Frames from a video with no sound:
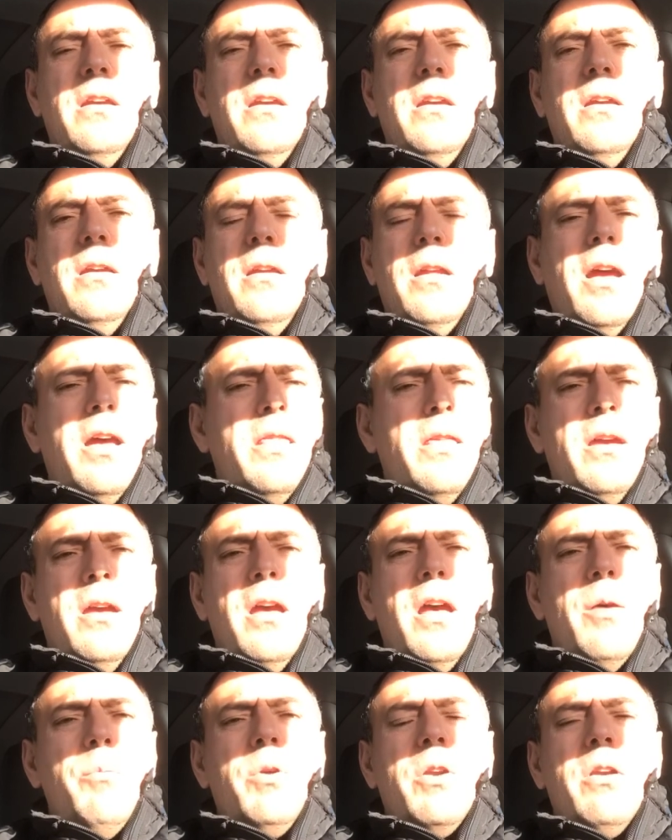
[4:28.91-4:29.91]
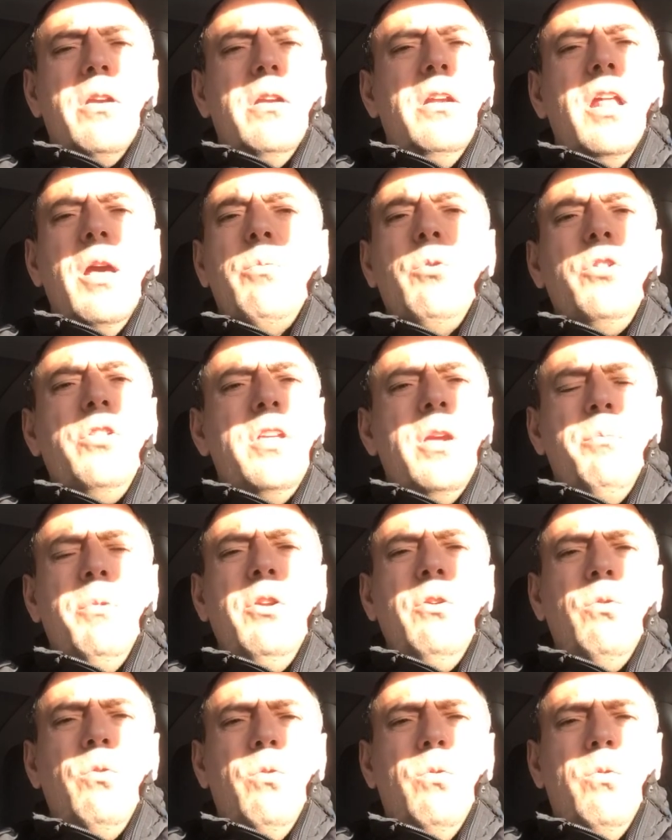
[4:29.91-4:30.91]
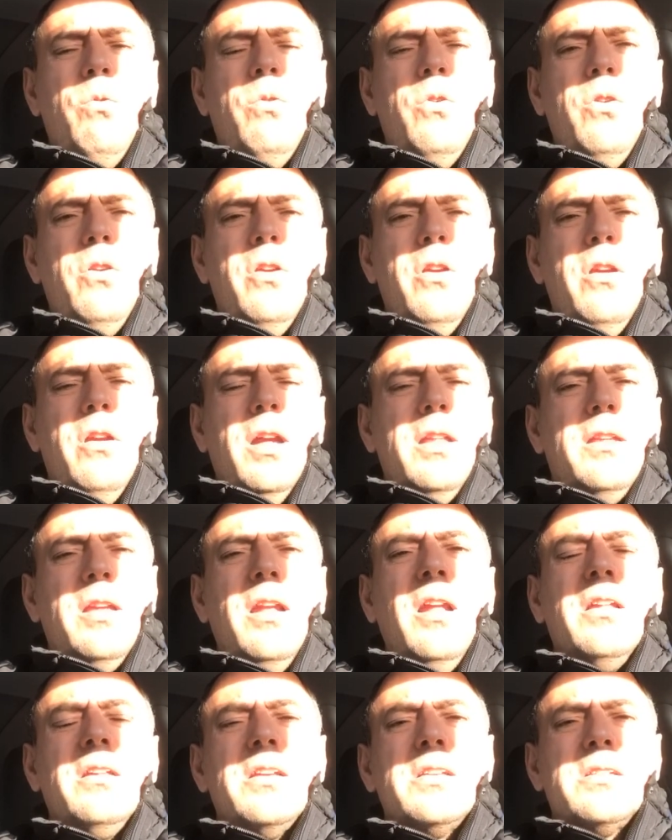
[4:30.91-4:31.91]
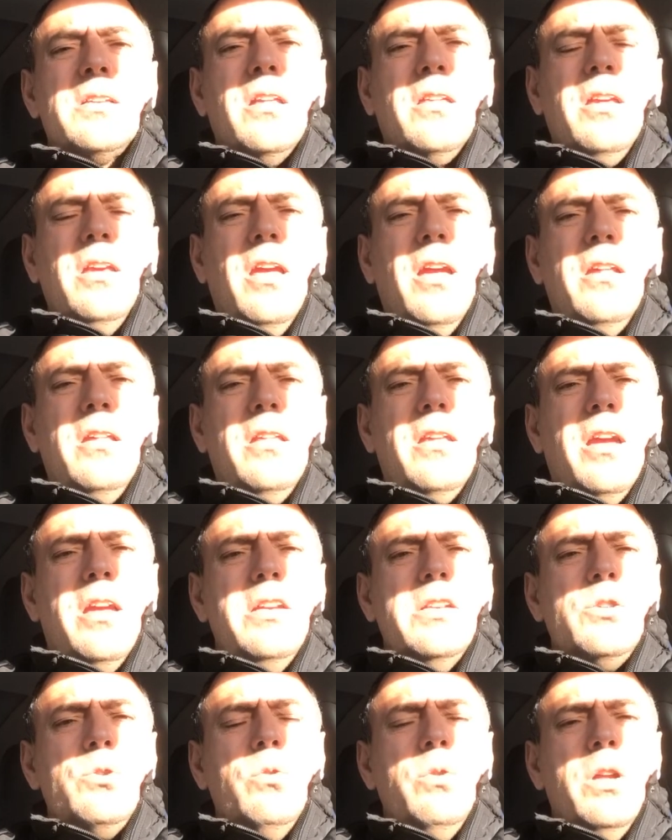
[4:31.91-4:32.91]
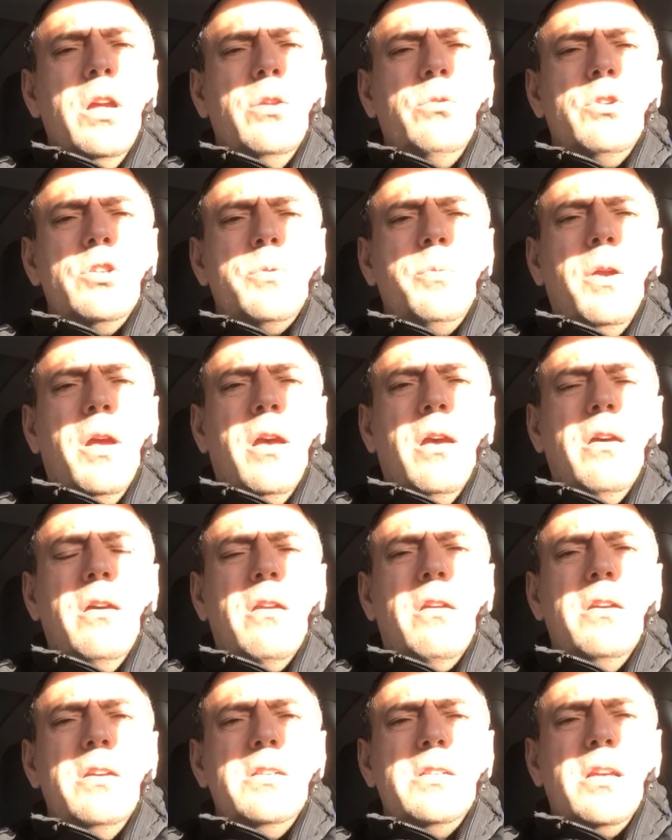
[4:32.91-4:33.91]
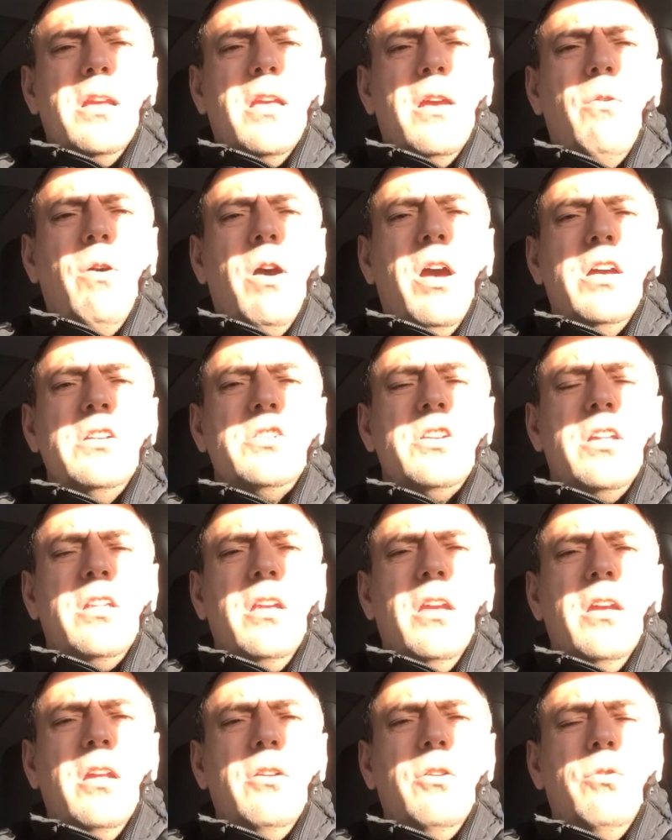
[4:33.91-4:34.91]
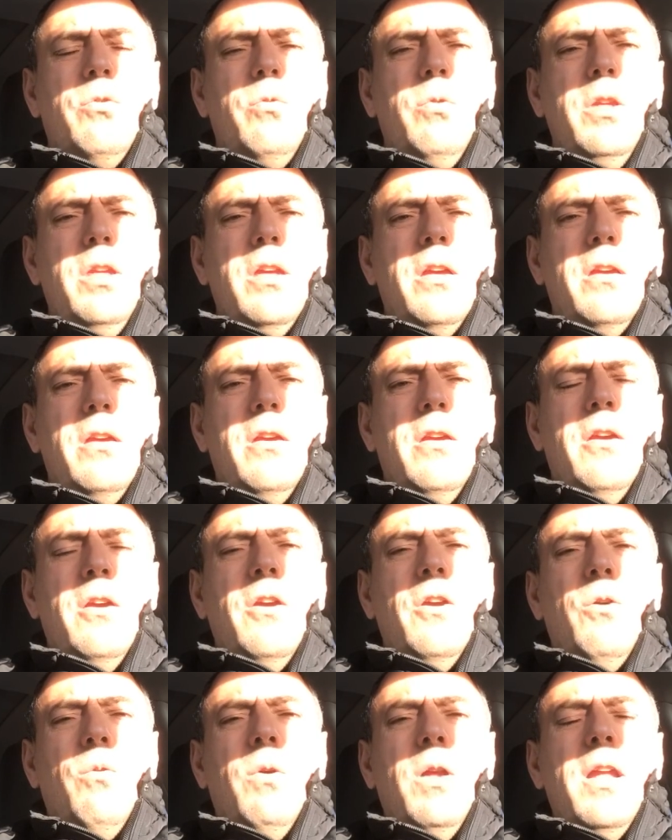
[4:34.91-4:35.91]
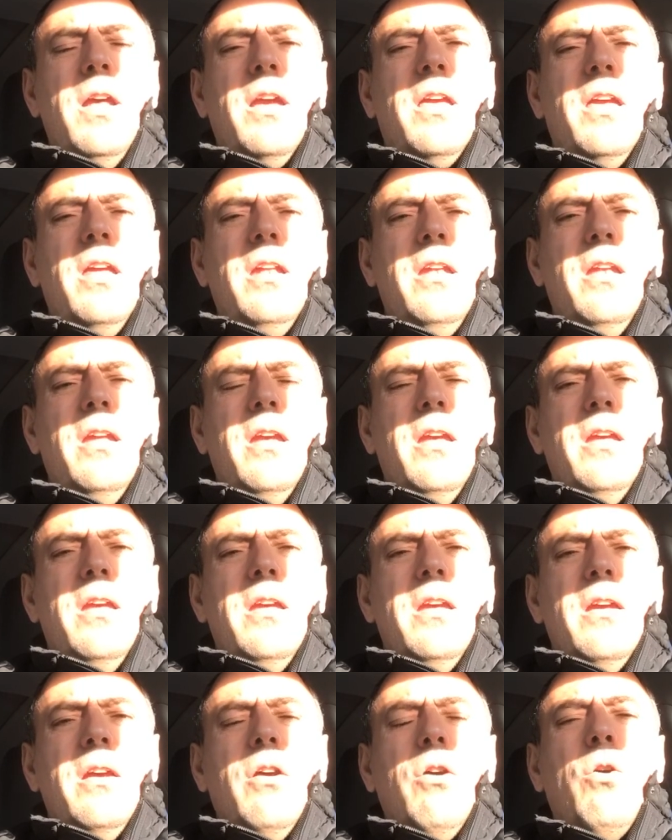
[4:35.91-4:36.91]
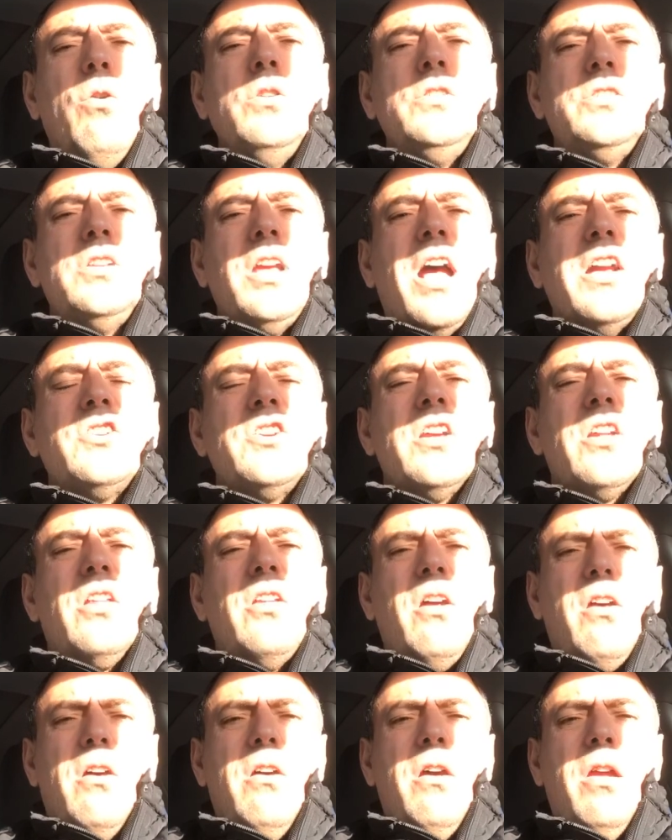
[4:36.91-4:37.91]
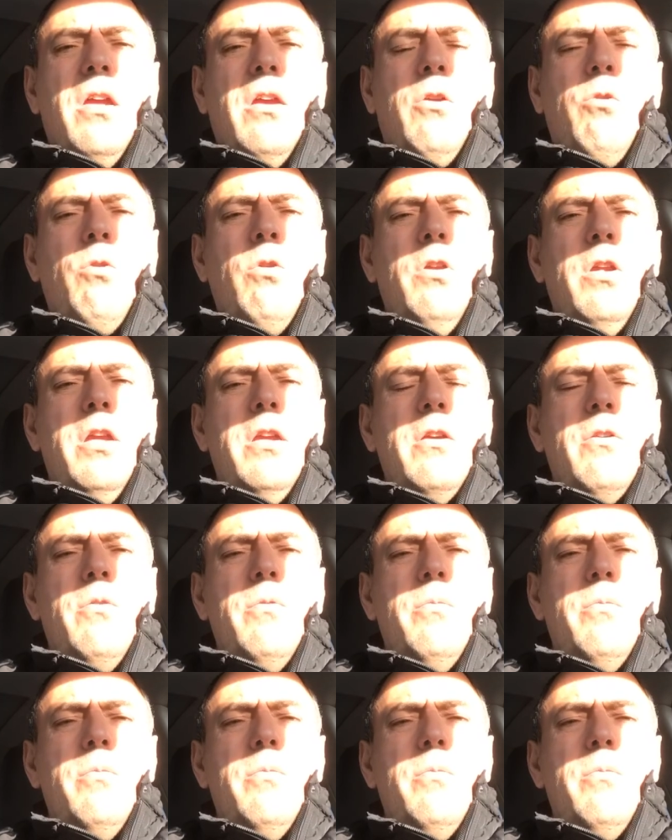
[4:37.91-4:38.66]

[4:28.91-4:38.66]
هذا أمر لا بد منه أنت لا تستطيع أن تعيش دون أن تشبع غرائزك وحاجاتك العضوية ولكن خذ عشر دقائق كل يوم